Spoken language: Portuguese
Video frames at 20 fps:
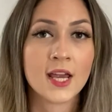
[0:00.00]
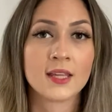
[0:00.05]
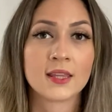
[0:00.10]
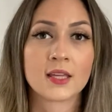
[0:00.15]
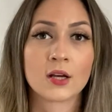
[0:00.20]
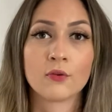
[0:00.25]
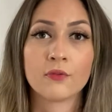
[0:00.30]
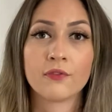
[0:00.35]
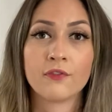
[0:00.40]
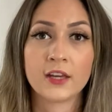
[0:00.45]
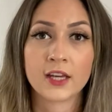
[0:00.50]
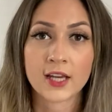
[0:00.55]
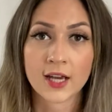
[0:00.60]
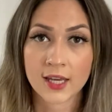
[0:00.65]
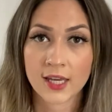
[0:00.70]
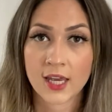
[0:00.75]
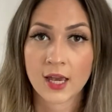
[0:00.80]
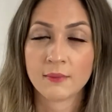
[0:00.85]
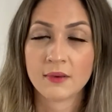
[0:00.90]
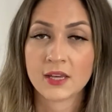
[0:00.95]
Então fica
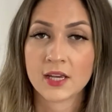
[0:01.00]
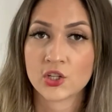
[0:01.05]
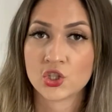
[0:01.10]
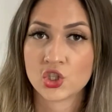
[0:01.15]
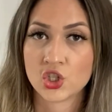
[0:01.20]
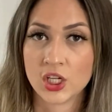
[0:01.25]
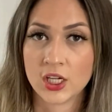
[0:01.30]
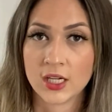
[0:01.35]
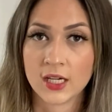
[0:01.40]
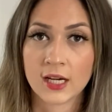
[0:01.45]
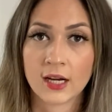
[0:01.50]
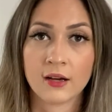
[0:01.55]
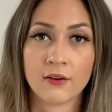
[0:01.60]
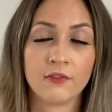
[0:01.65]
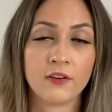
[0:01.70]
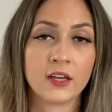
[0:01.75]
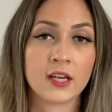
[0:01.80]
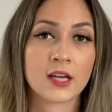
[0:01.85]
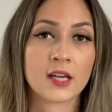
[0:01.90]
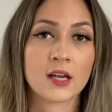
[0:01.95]
aqui a minha dica,
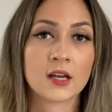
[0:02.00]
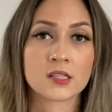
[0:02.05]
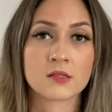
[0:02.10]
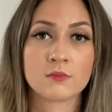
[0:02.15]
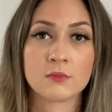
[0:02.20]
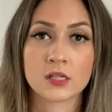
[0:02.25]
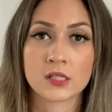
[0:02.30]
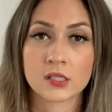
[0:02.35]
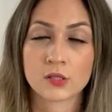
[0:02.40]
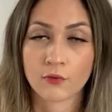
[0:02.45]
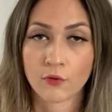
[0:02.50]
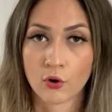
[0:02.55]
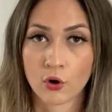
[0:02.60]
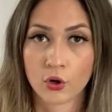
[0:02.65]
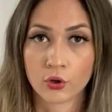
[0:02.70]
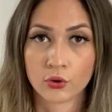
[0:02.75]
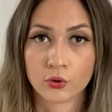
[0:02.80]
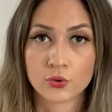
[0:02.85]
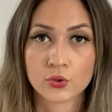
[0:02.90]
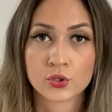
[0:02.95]
fica aqui as minhas
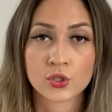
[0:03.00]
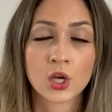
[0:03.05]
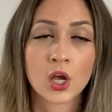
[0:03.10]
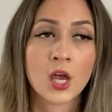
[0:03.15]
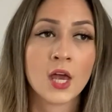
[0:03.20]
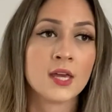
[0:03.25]
fotos.